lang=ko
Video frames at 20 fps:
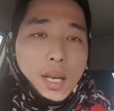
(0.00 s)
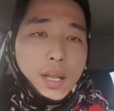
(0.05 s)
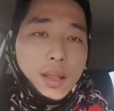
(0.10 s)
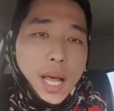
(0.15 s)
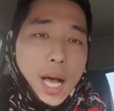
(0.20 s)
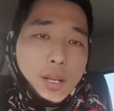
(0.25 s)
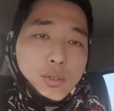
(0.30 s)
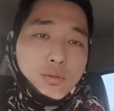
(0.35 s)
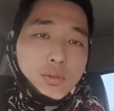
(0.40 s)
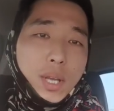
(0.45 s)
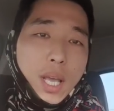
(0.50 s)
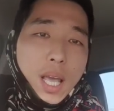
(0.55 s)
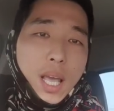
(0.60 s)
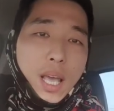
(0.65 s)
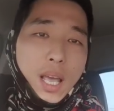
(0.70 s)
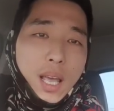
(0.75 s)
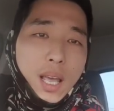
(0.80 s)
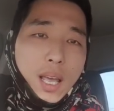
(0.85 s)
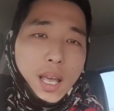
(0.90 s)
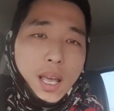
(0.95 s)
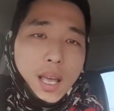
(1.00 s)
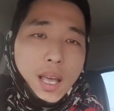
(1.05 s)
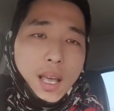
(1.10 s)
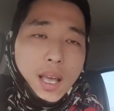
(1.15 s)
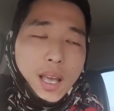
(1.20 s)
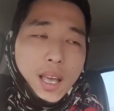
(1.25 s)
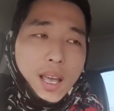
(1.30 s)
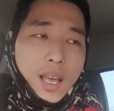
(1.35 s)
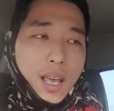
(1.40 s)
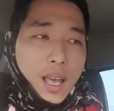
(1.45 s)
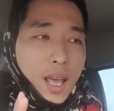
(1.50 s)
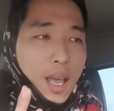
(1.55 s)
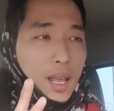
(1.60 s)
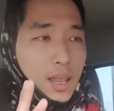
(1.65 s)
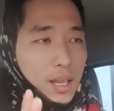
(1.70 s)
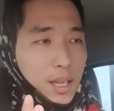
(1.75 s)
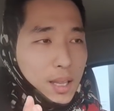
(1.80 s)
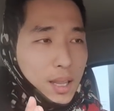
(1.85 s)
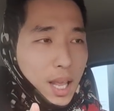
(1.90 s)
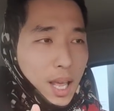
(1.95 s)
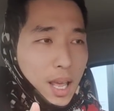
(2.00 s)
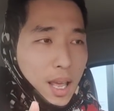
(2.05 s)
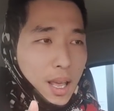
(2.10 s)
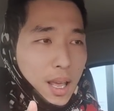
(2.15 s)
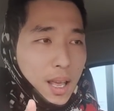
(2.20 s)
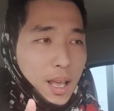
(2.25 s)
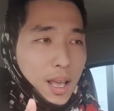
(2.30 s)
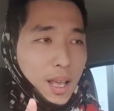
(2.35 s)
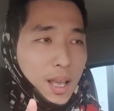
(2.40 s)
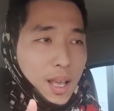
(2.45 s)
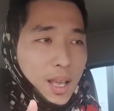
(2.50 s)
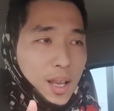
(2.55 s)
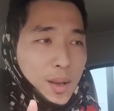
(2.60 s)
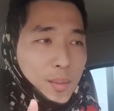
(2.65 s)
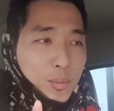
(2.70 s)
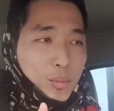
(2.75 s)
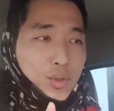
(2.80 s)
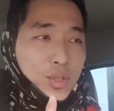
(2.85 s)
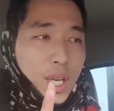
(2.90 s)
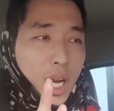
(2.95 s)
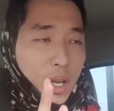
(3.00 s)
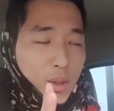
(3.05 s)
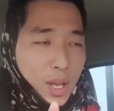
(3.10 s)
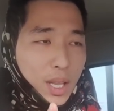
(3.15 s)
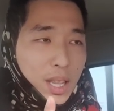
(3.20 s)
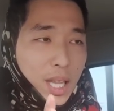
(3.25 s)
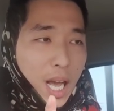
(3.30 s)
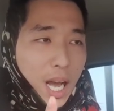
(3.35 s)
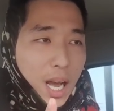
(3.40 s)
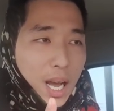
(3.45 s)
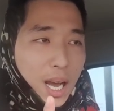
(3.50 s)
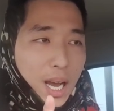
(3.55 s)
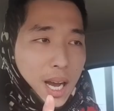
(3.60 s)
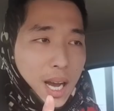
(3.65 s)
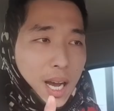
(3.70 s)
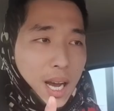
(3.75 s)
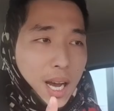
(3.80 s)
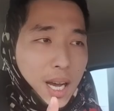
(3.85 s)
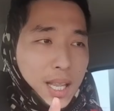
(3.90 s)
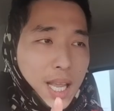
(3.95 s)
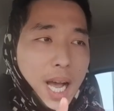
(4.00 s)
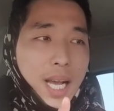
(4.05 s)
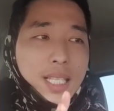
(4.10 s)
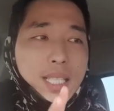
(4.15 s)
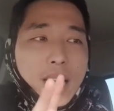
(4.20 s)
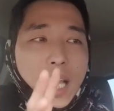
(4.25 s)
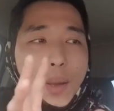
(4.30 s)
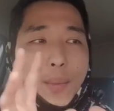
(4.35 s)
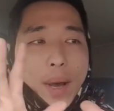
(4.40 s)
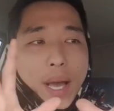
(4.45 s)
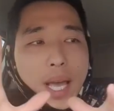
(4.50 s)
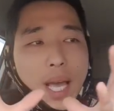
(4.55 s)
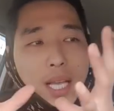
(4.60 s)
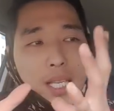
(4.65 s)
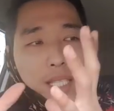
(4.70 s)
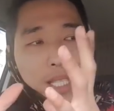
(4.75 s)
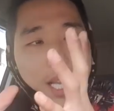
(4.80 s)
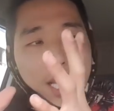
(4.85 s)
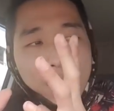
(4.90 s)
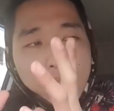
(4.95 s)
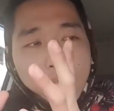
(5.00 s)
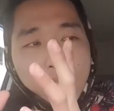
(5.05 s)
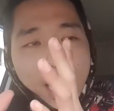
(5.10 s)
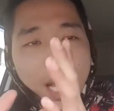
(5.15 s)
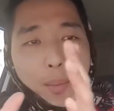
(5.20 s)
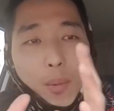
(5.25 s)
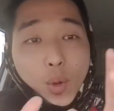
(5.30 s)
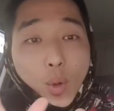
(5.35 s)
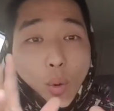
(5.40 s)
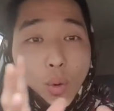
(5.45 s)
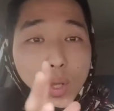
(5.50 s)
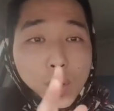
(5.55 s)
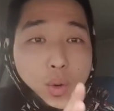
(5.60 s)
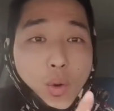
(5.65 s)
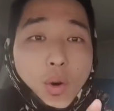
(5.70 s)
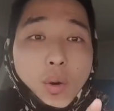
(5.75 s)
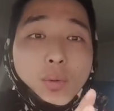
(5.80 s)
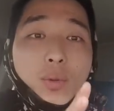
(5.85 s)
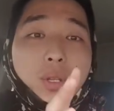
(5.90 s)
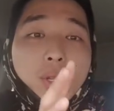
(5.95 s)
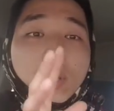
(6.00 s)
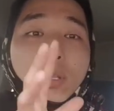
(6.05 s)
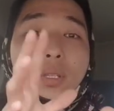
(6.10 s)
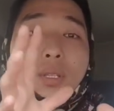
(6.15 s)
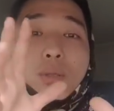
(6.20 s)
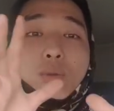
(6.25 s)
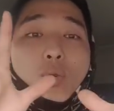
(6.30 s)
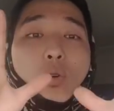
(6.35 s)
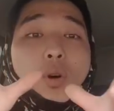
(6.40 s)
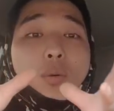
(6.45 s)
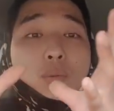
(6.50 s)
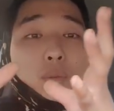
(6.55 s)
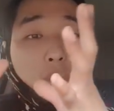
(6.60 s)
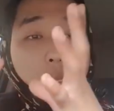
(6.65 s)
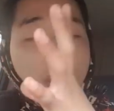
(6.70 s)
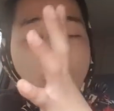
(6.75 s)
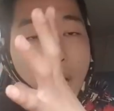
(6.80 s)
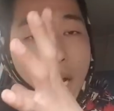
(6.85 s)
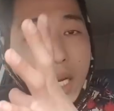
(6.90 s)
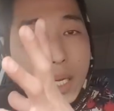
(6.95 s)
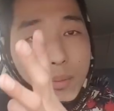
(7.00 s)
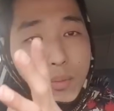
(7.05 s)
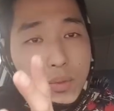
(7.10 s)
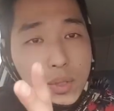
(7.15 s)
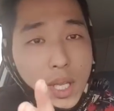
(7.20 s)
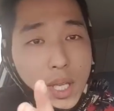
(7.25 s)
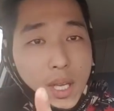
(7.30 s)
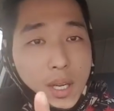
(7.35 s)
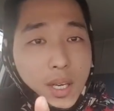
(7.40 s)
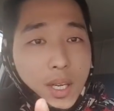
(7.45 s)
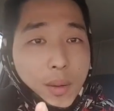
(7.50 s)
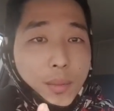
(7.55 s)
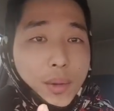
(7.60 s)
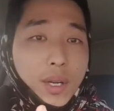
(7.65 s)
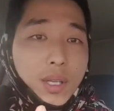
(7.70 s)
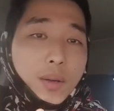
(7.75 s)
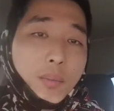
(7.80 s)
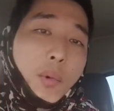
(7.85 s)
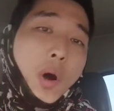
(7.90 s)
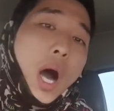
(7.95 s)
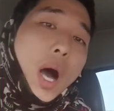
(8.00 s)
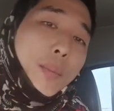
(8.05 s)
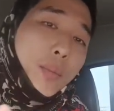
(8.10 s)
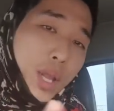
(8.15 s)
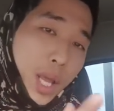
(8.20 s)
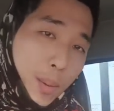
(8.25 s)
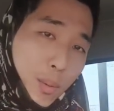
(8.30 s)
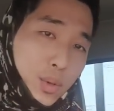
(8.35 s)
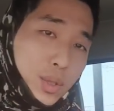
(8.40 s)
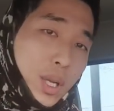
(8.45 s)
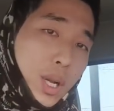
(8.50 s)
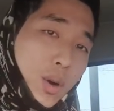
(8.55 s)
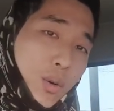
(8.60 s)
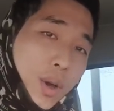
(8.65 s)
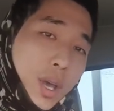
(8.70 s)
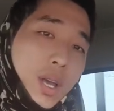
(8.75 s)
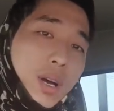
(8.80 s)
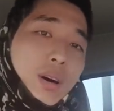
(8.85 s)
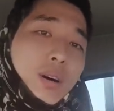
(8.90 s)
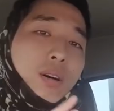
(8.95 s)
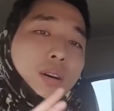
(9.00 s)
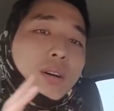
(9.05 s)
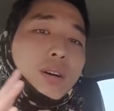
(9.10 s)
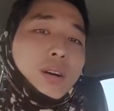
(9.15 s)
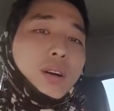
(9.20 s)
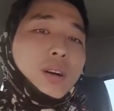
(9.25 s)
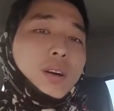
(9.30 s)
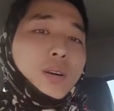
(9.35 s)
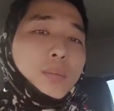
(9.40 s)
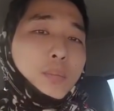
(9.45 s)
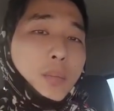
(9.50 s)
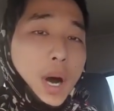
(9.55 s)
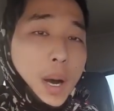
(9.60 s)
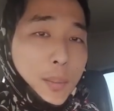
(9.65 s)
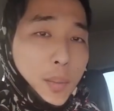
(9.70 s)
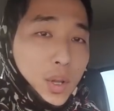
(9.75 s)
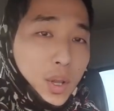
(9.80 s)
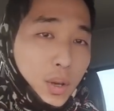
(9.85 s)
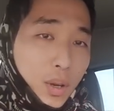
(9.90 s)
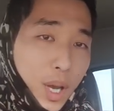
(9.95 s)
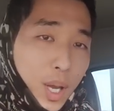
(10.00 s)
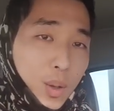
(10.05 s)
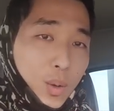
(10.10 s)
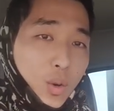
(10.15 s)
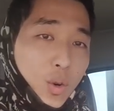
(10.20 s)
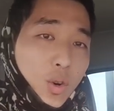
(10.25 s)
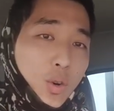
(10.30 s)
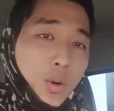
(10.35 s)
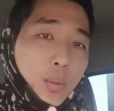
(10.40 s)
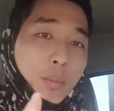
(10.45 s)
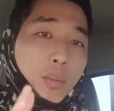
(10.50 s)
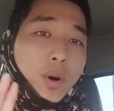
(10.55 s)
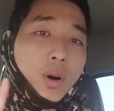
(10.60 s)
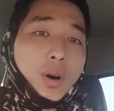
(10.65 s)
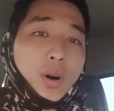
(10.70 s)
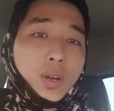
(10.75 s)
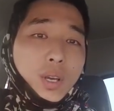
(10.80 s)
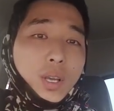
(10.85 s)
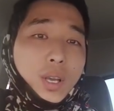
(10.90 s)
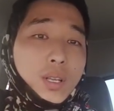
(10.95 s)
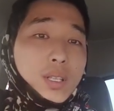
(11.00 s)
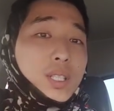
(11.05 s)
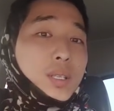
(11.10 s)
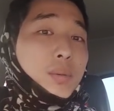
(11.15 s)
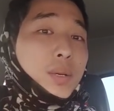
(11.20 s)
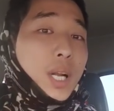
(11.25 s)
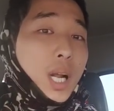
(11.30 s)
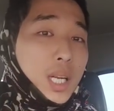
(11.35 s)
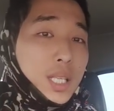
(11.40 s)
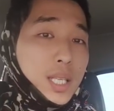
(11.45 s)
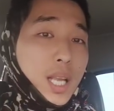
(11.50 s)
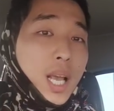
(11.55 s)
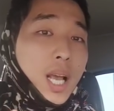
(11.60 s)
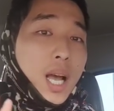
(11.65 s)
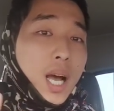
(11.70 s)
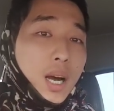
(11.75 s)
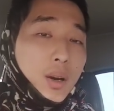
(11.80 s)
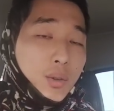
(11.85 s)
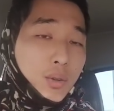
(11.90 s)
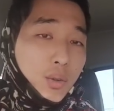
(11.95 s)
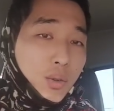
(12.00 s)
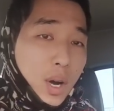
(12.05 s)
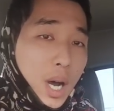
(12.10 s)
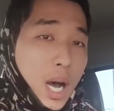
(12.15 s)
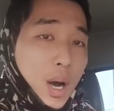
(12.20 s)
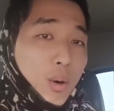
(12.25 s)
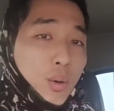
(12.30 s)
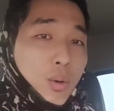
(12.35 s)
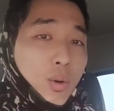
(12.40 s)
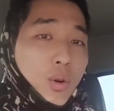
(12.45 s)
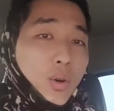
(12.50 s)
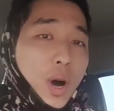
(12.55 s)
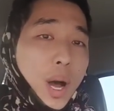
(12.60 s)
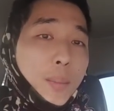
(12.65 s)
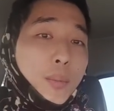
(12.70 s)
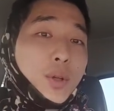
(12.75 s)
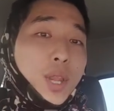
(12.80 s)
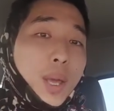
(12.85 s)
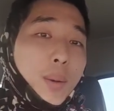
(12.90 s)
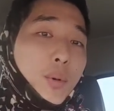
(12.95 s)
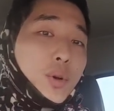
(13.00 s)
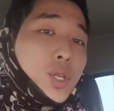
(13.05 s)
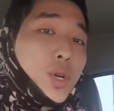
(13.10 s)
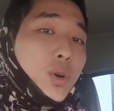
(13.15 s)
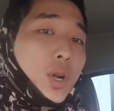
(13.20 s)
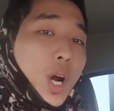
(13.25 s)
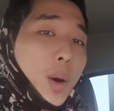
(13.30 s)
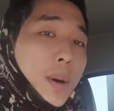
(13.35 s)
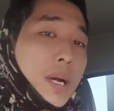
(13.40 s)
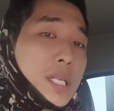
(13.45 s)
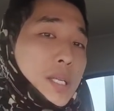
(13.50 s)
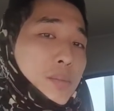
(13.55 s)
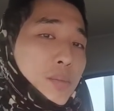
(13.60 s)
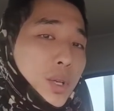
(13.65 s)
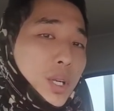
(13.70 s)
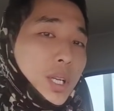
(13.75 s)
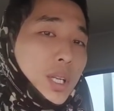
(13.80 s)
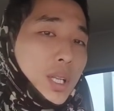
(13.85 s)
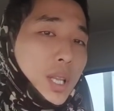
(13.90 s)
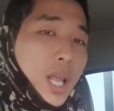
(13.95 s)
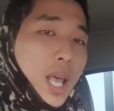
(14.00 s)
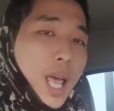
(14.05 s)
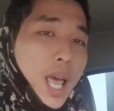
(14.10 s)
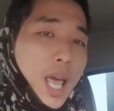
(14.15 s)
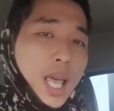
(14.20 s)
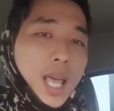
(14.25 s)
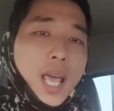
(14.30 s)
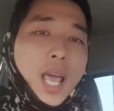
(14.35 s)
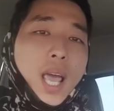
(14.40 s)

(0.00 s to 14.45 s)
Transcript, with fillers: 나중에 했는데 문제가 됐다. 다시 해봐야지 했을 때 뭐 돈이 조금 조금 더 들어가는 문제다 그러면은 뭐 한번 해보시라고 해요. 뭐한번더 해도 뭐 연습이라는 생각으로 하고 한번 해보세요라고 말씀드리는데